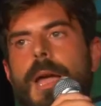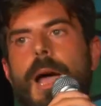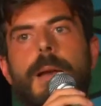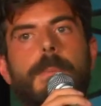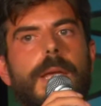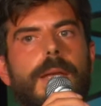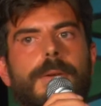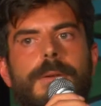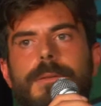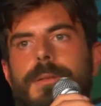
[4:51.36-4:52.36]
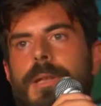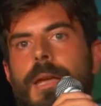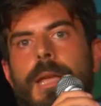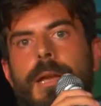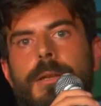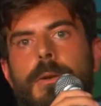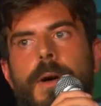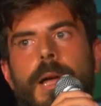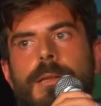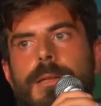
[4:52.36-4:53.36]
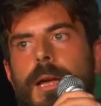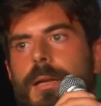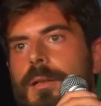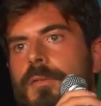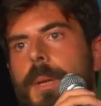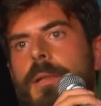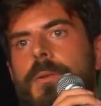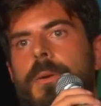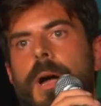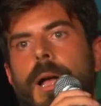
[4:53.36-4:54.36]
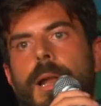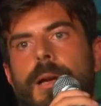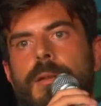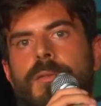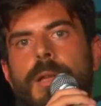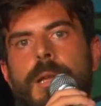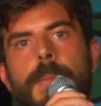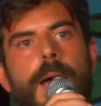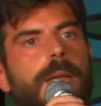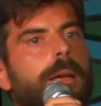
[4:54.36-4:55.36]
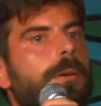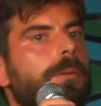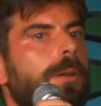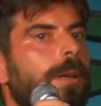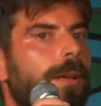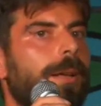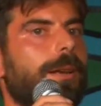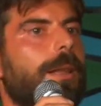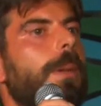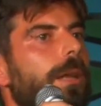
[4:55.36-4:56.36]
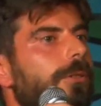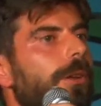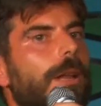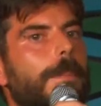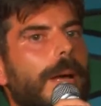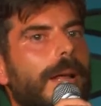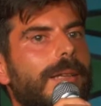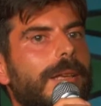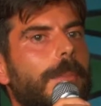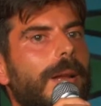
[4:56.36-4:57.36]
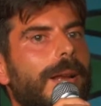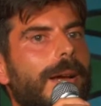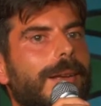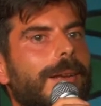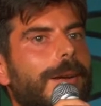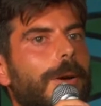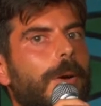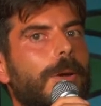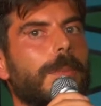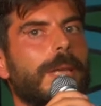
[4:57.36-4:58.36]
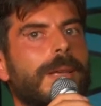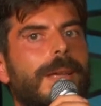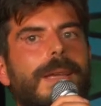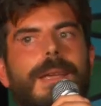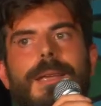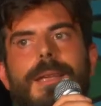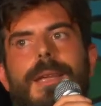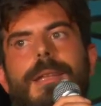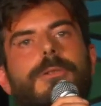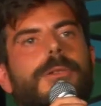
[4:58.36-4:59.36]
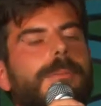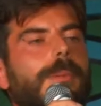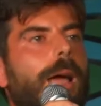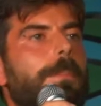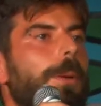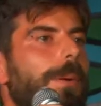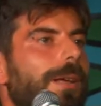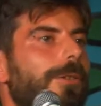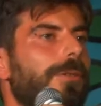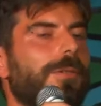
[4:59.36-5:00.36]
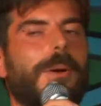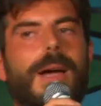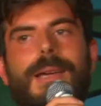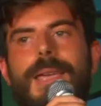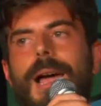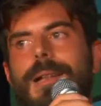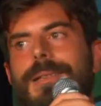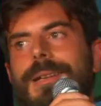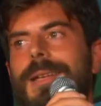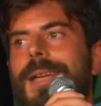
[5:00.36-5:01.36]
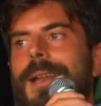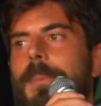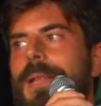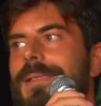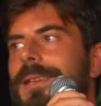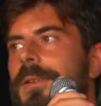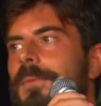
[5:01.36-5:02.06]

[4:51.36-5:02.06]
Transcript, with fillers: almeno dagli anni 90 rispetto alla crisi climatica con l'emergere del paradigma della green economy e ci, a mio parere ci sono anche altri elementi che